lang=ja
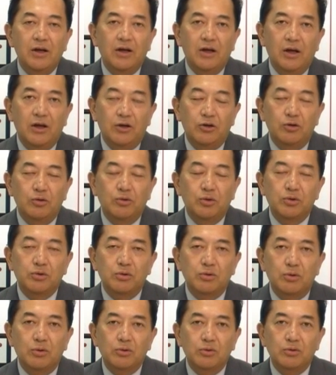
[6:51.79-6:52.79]
えー、票を
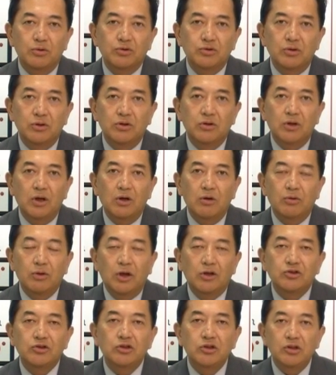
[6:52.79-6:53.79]
取ろうとしていたよう
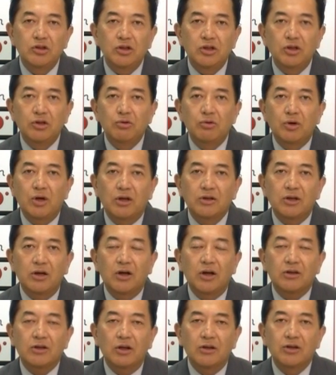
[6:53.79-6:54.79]
な地域の
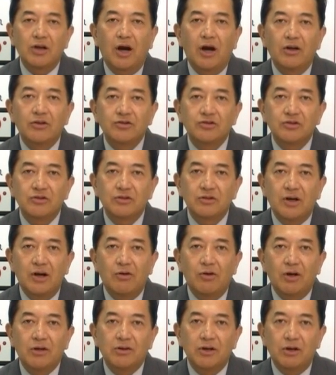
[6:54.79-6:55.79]
方々に安心
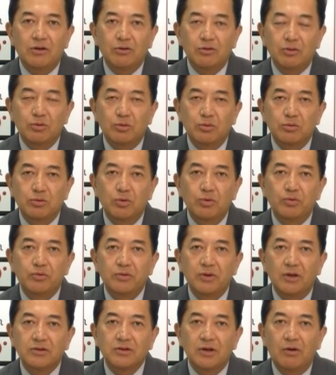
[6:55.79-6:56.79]
感を与えるということを
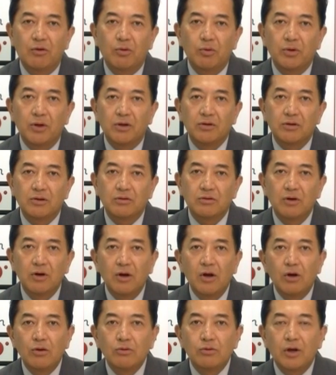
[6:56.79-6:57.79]
福田さんは行ってい
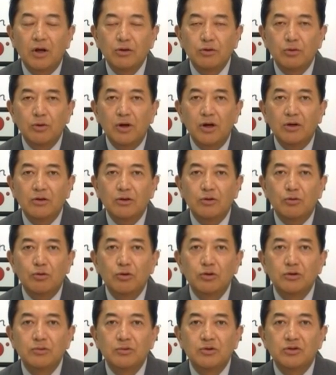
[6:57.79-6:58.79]
く裏の側で
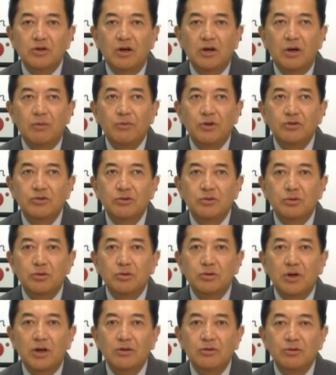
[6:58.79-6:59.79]
小泉さんが別
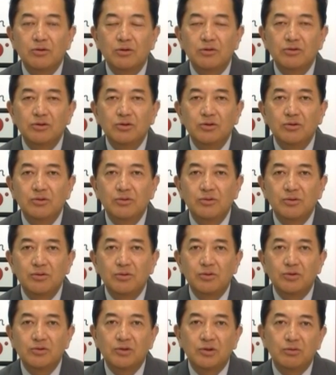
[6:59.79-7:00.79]
動隊のように遊
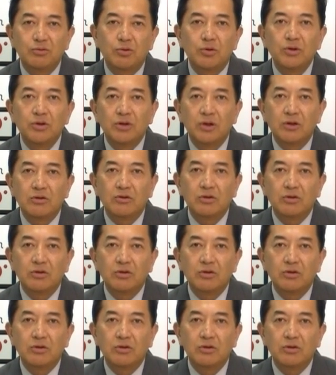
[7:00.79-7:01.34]
軍として動いていく